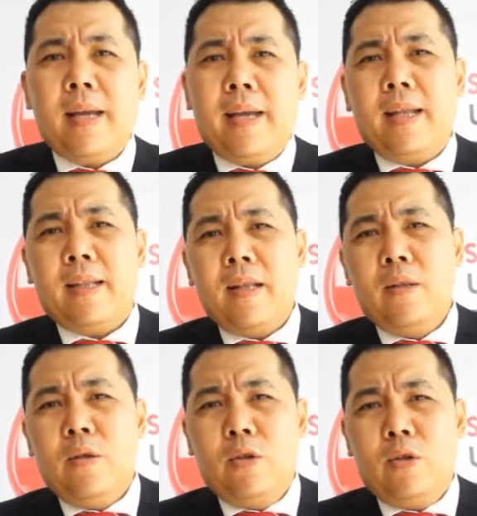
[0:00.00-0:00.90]
kegiatan
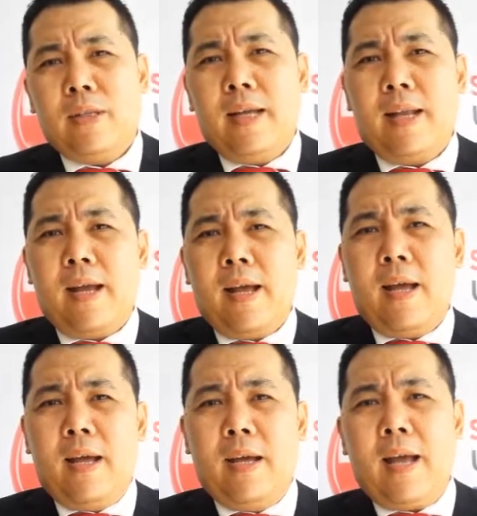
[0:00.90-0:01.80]
donor darah